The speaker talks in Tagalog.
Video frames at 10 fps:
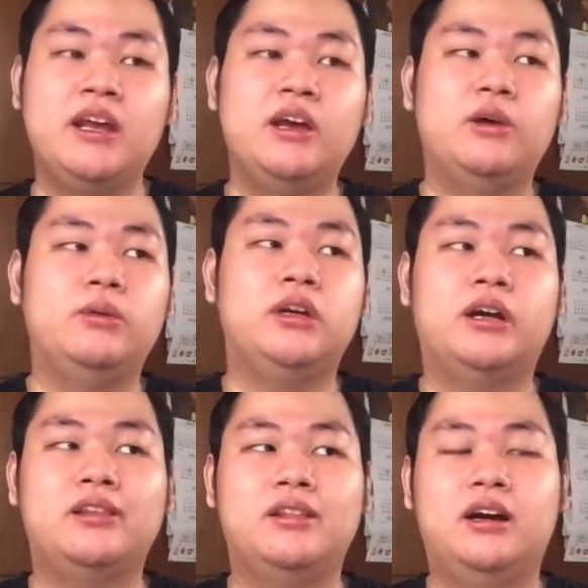We
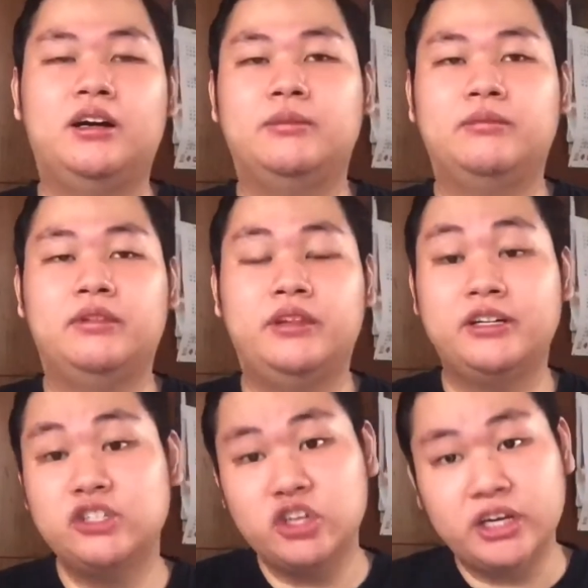got um,
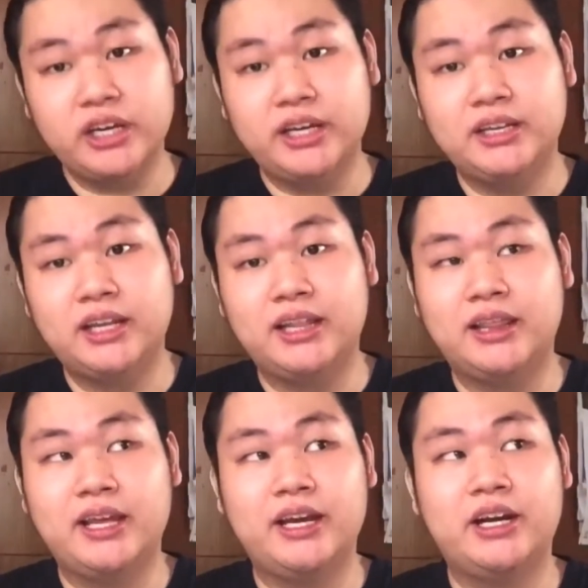their chicken and
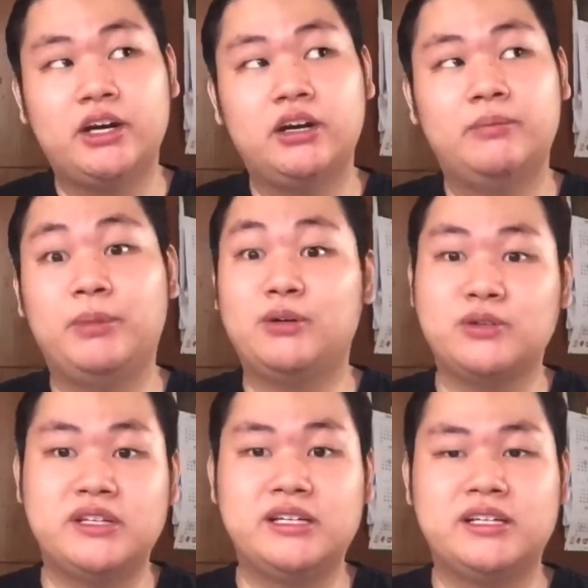their
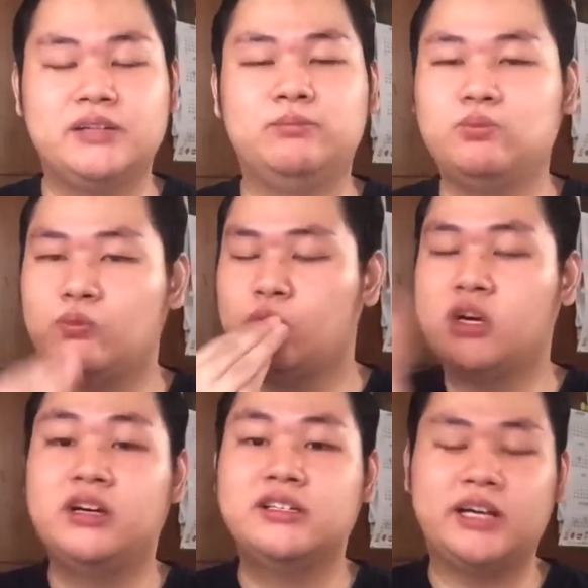bangus sisig.
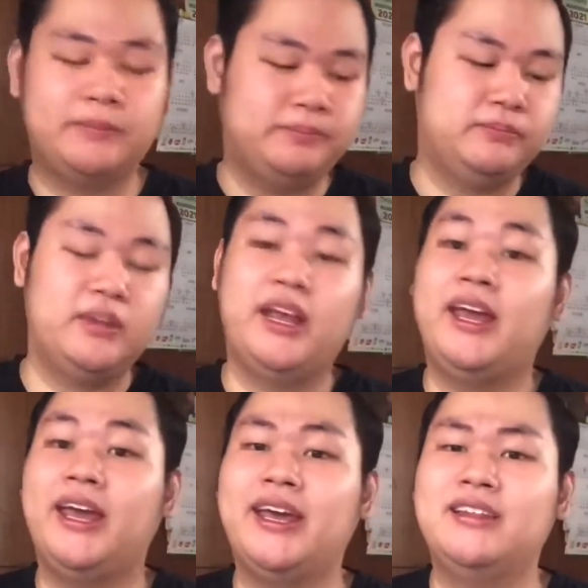Sarap.
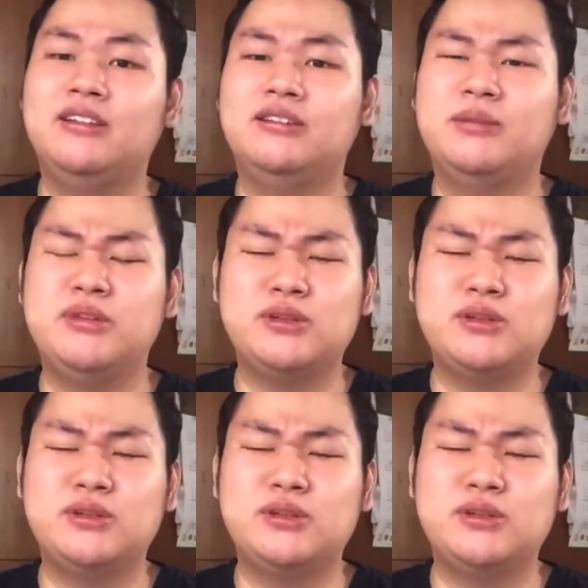And na-miss ko